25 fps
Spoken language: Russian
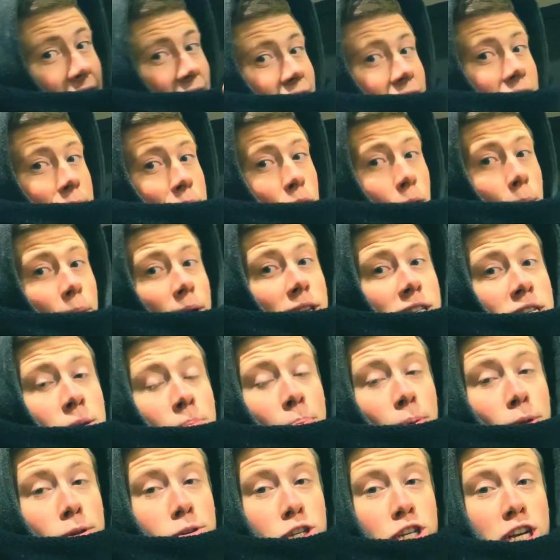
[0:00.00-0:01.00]
Таким
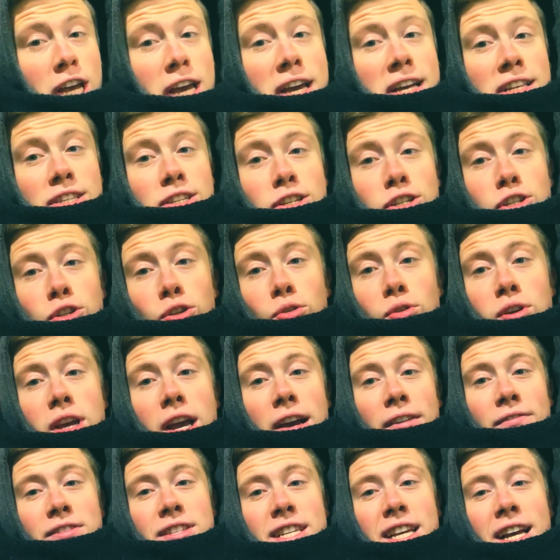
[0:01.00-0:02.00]
образом, получается, что
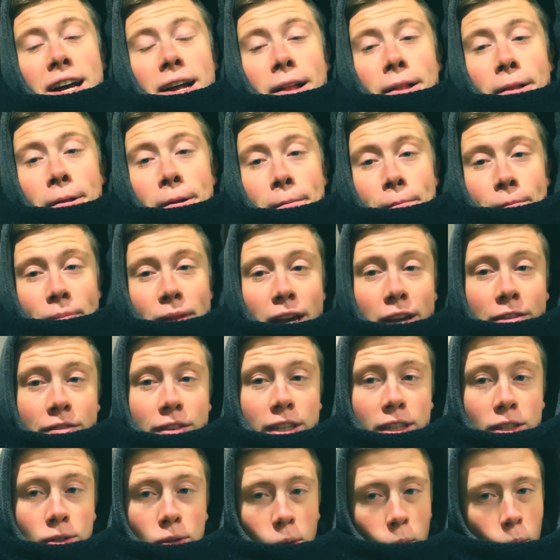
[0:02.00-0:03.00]
я взял
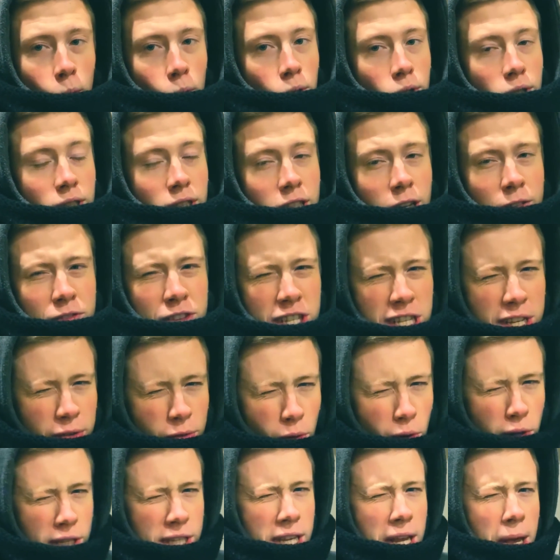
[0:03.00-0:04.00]
новинку, да
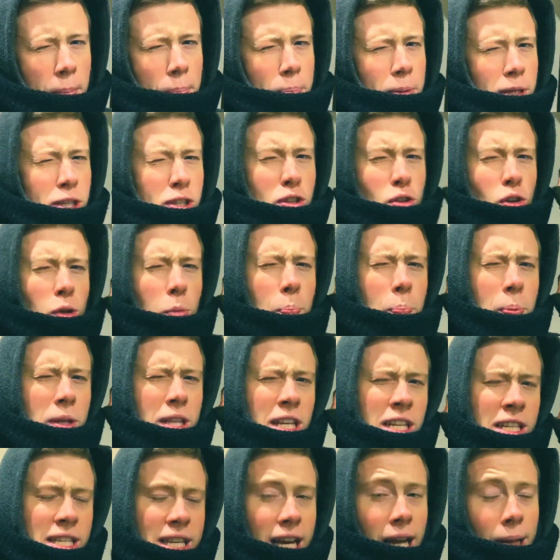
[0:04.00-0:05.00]
всего за
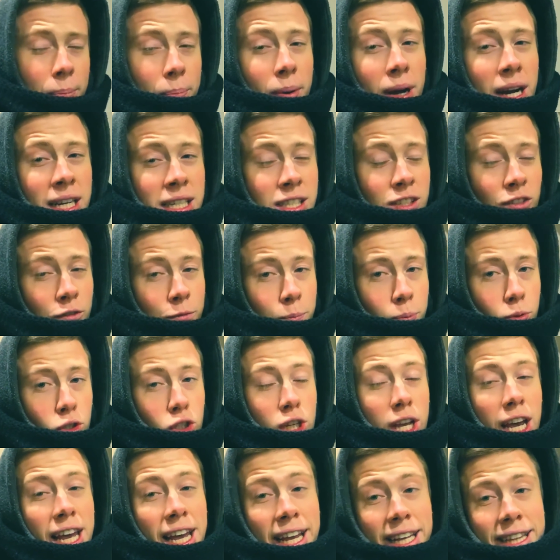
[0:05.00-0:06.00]
550 баксов,
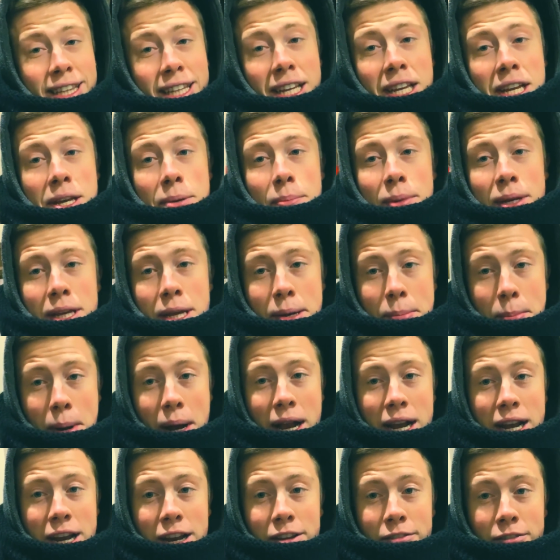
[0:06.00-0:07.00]
пускай это и
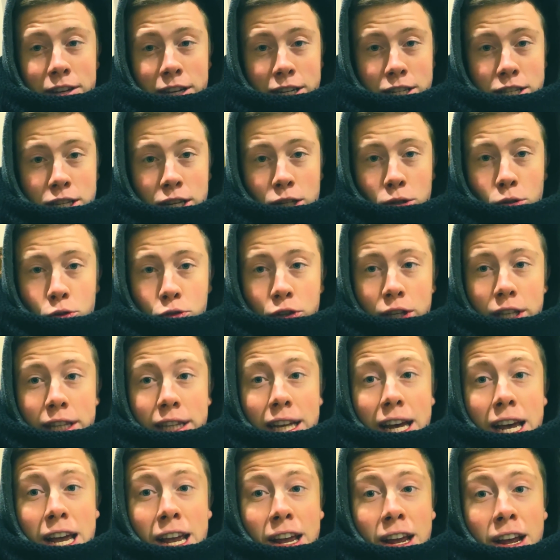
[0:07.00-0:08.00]
минимальная версия, но в
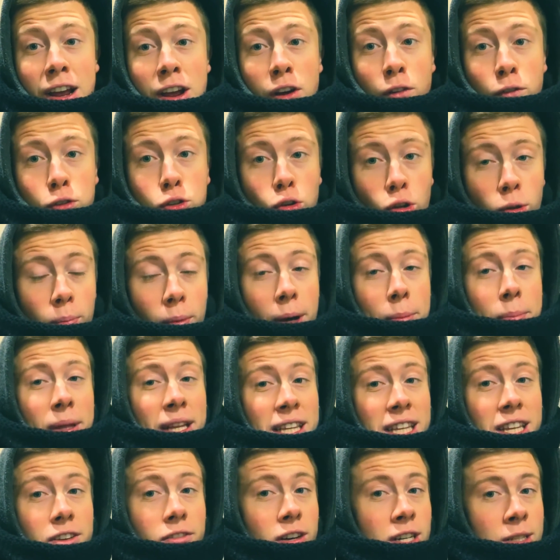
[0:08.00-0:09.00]
Китае в тот
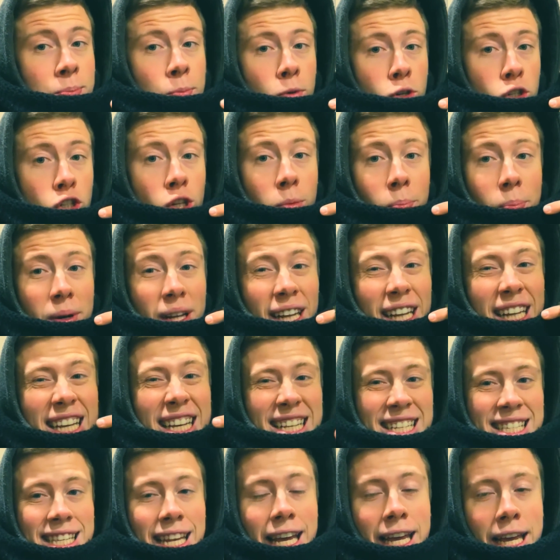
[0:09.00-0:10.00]
момент невозможно было
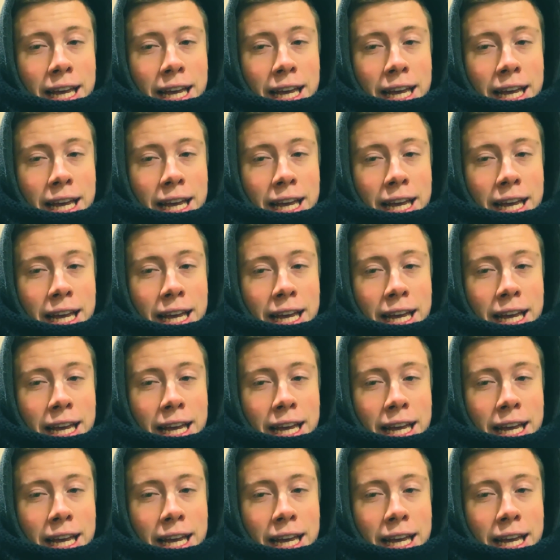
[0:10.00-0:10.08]
и за